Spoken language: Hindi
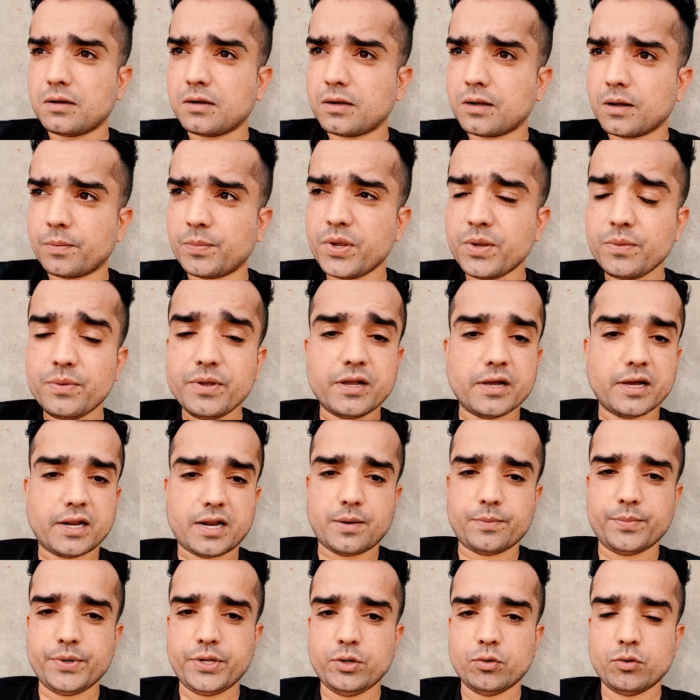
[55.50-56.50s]
कभी भी
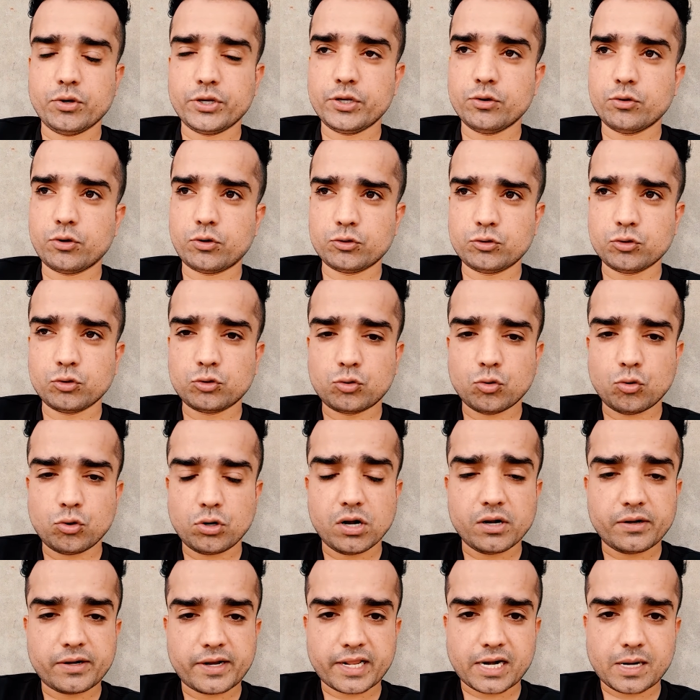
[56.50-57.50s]
ख़राब नहीं होगी और जो
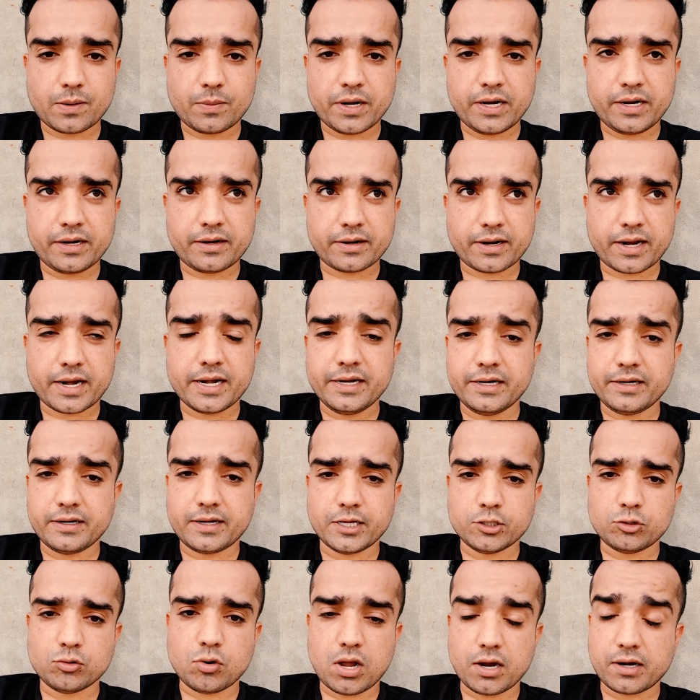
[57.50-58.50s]
टोटल टेराबाइट राइट
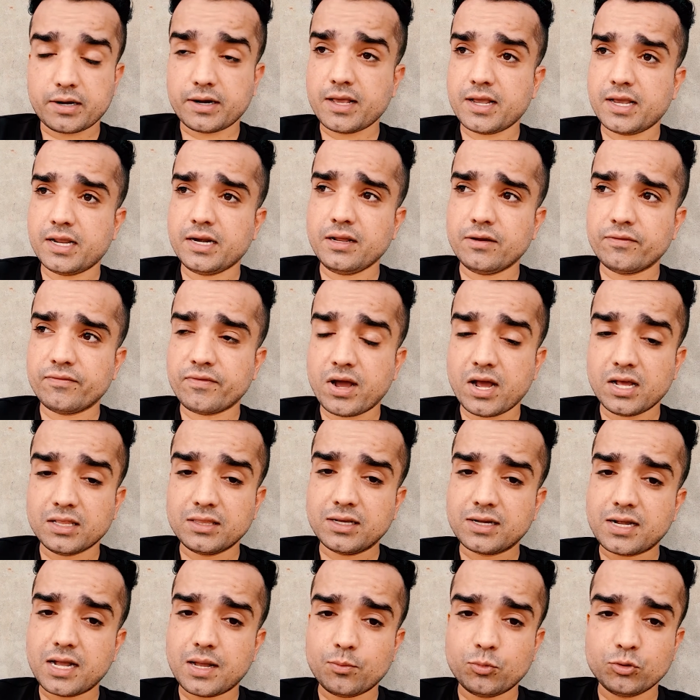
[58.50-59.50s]
का जो आंकड़ा है ना वहाँ
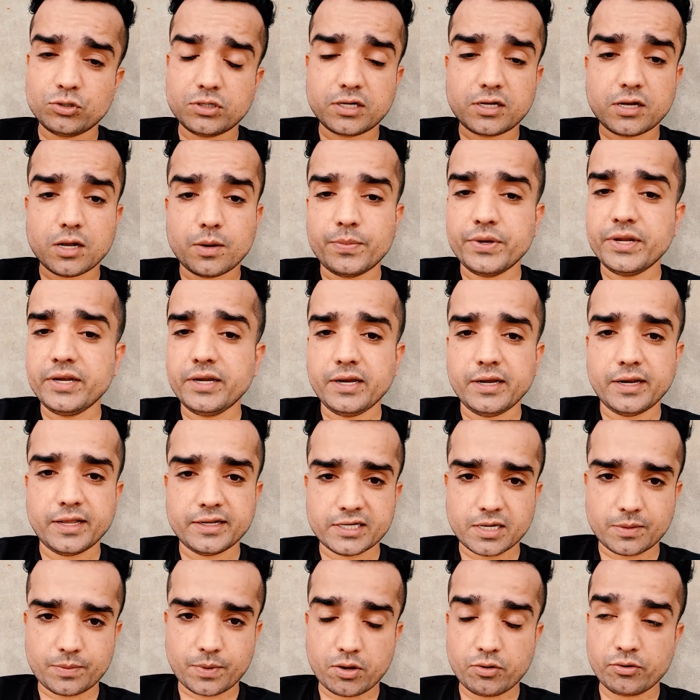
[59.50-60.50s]
तक आप उसे कभी नहीं ले
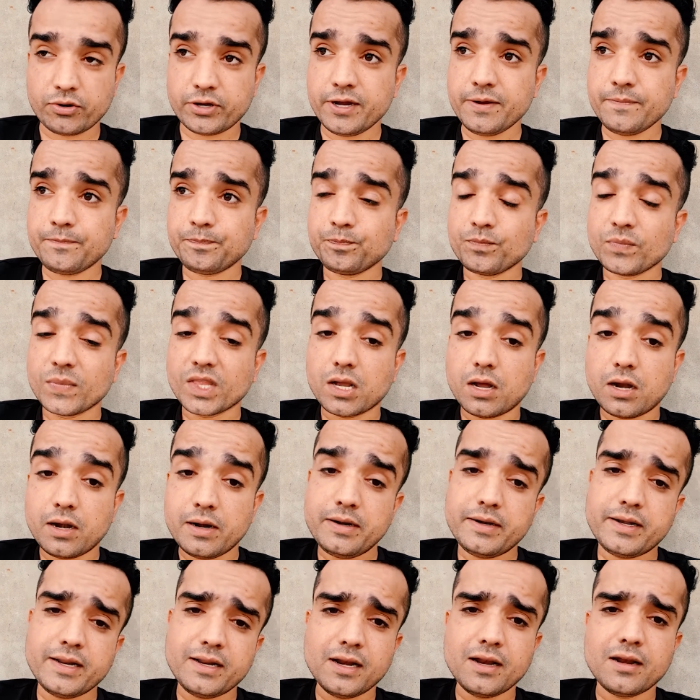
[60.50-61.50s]
जा पाओगे
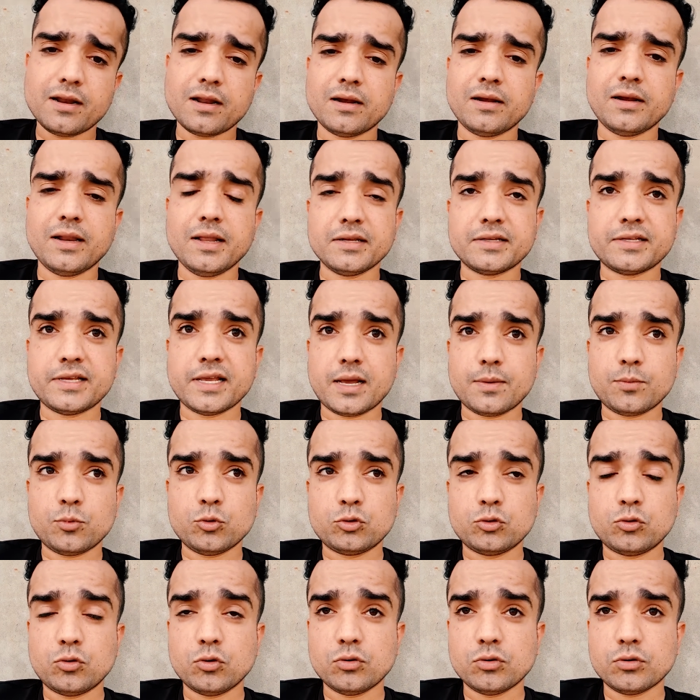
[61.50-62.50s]
अनटिन एंड अनलेस कि आप
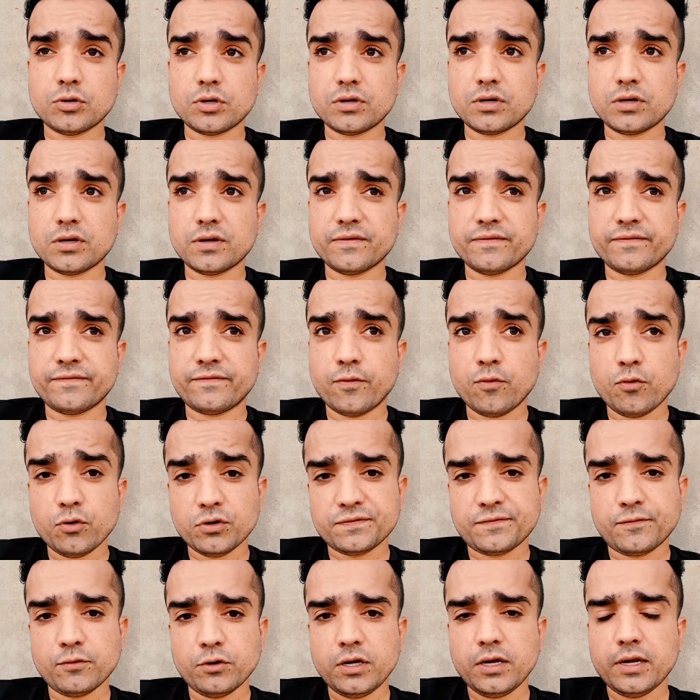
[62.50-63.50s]
उसको
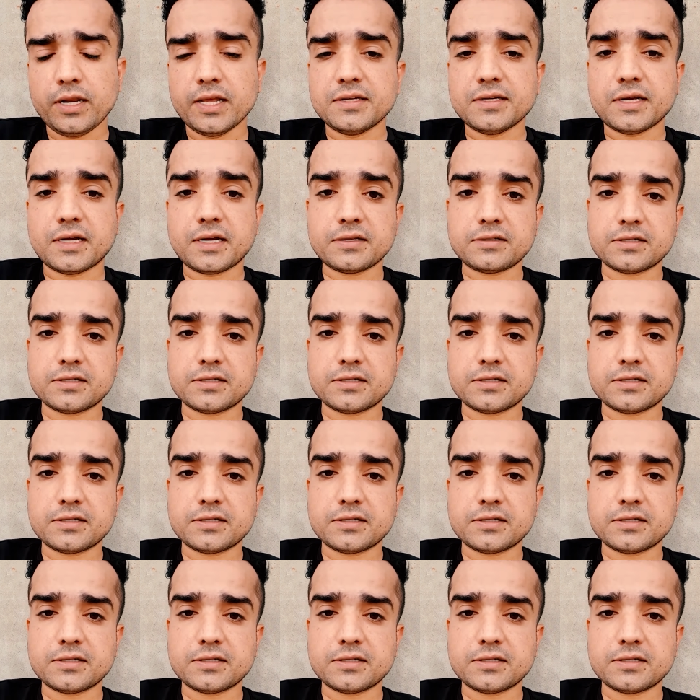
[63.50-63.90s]
फोर्सफुली ले जाना